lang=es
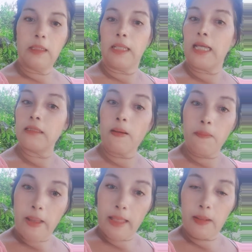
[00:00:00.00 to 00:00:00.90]
Gracias
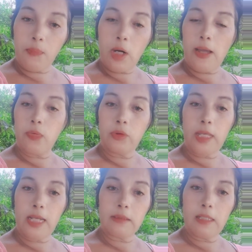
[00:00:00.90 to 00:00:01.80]
Padre por la
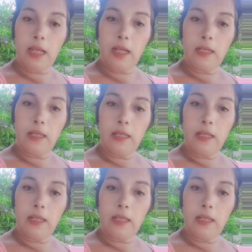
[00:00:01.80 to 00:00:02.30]
abundancia.